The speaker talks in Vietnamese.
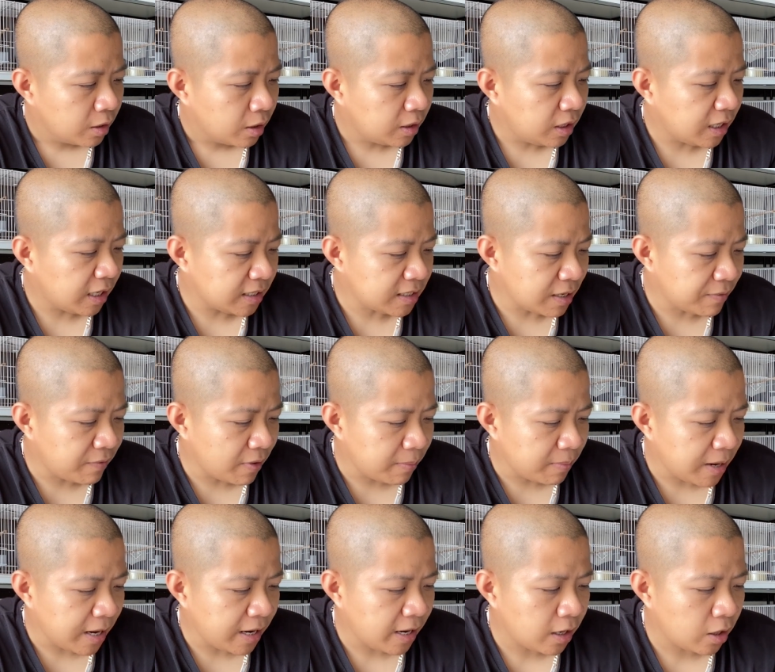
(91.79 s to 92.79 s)
Thì cái sản
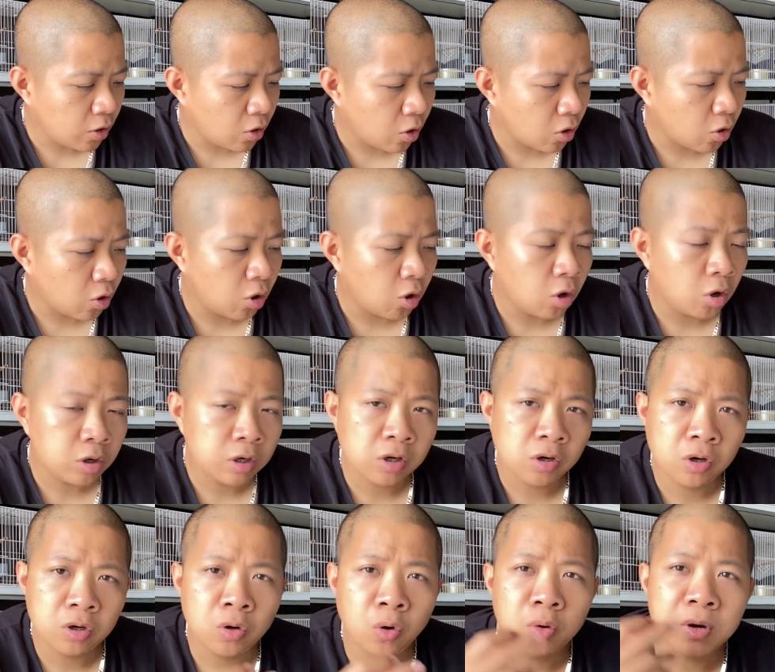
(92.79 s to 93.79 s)
phẩm này ấy, nó có
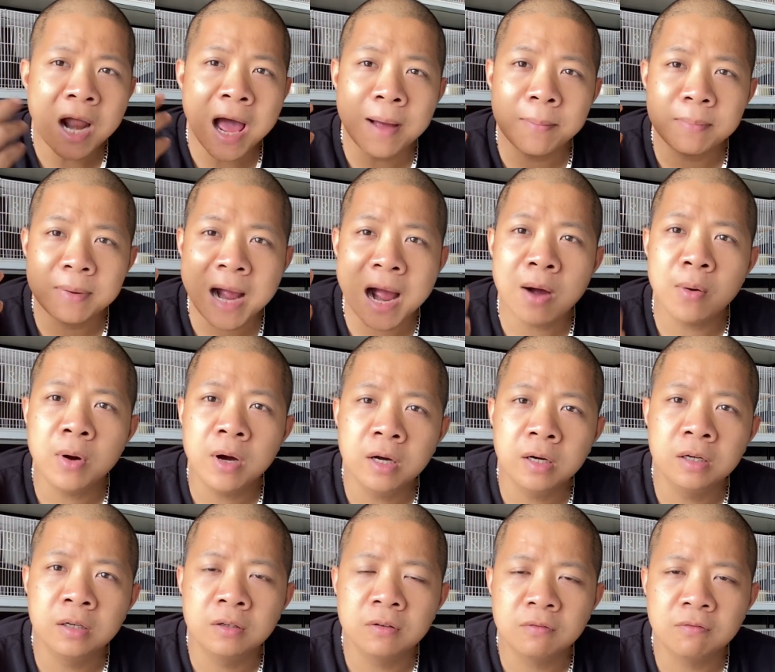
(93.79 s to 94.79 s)
độ đạm cao
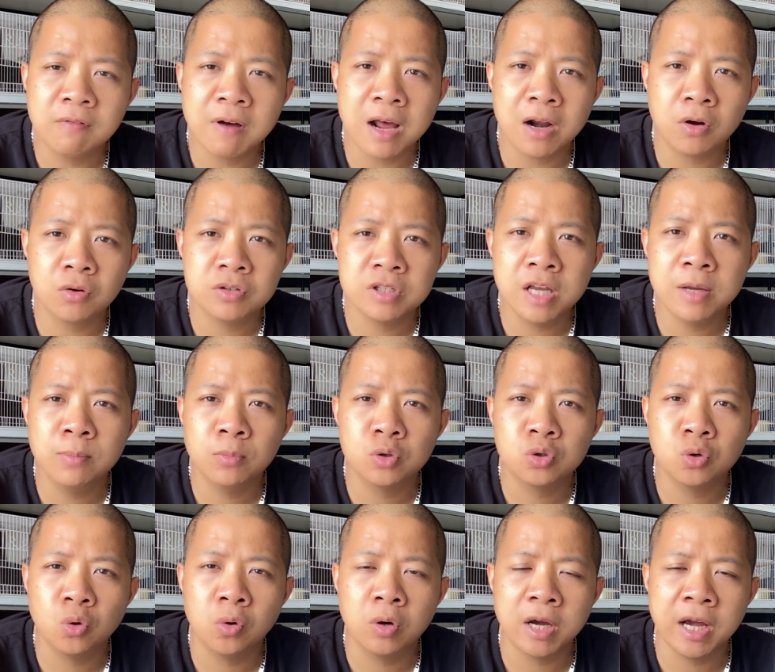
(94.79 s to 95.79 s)
hơn và nó xem một
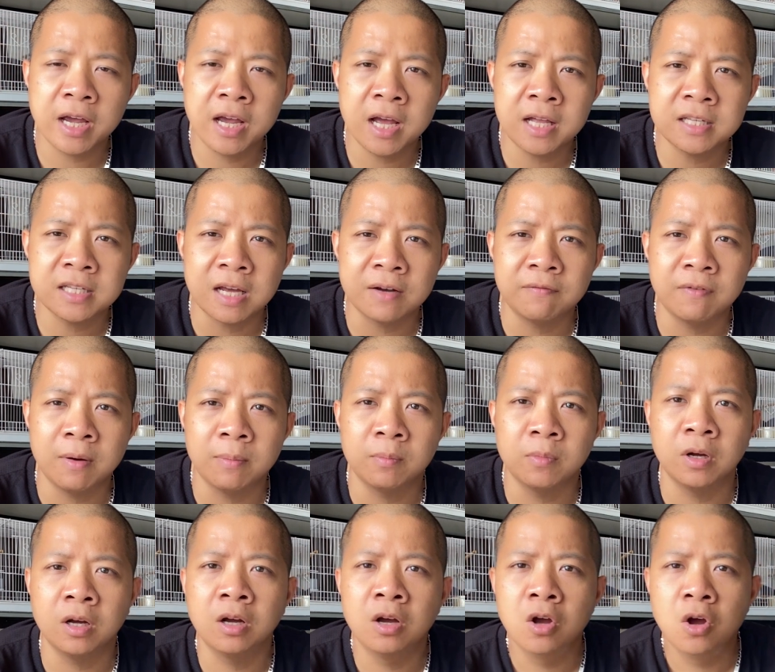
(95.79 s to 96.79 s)
số cái sản
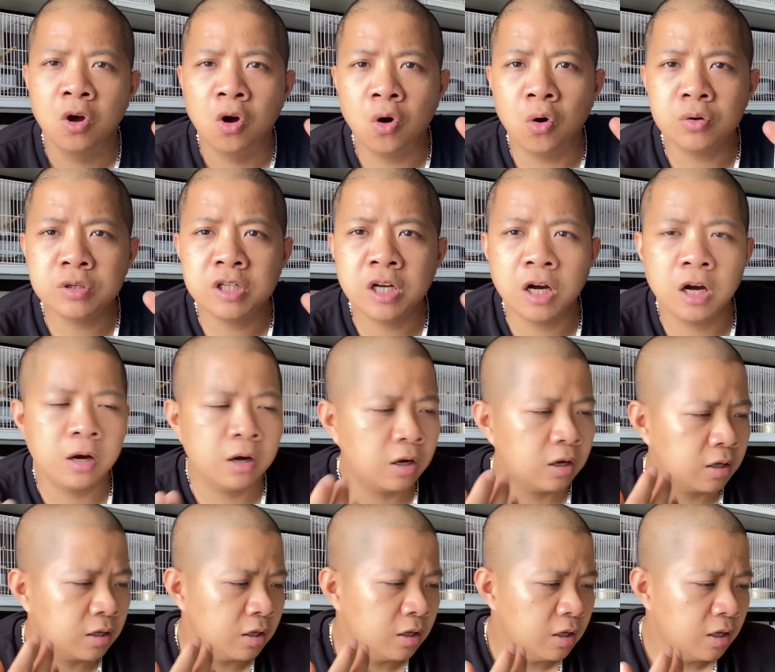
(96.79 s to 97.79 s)
phẩm hỗ
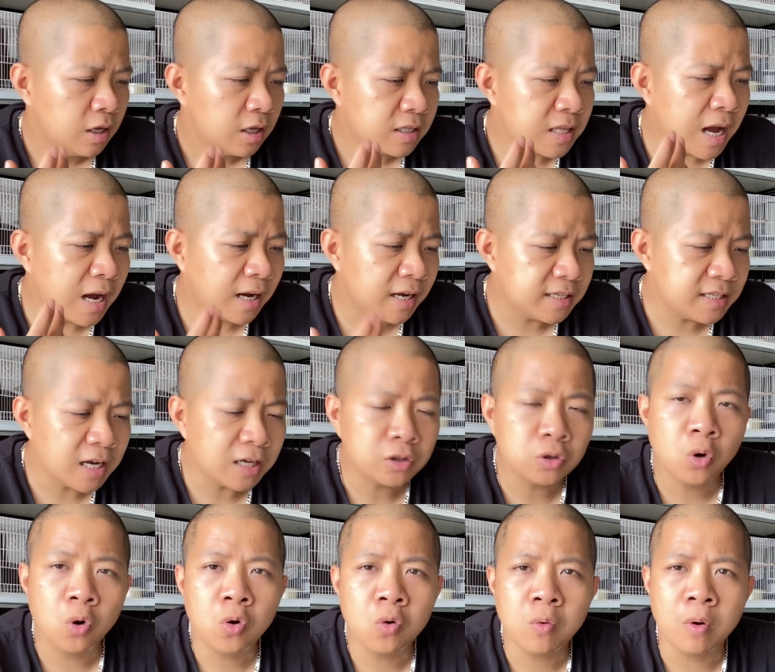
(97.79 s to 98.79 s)
trợ tăng cái sắc
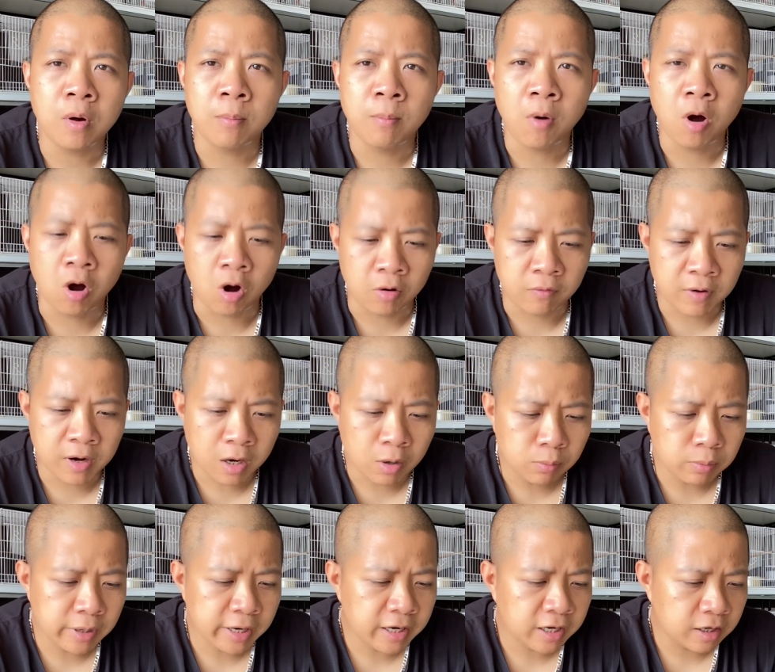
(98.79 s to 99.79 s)
tố của mỏ và
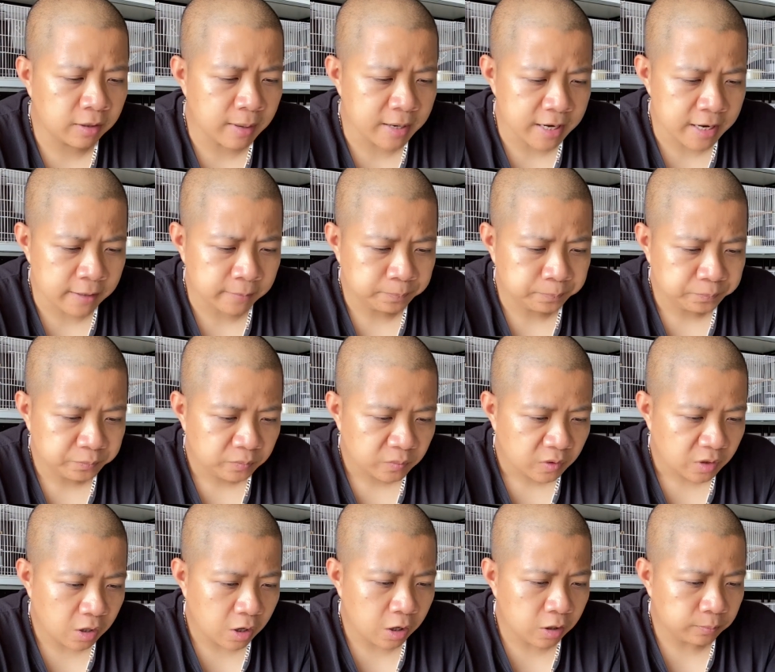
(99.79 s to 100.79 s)
lông lên các bác nhá.
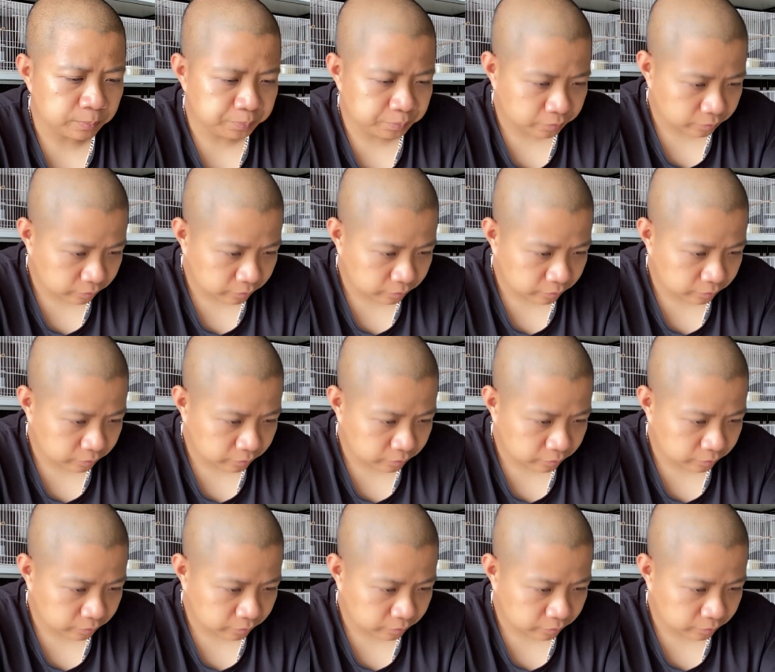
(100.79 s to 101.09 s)
Đó.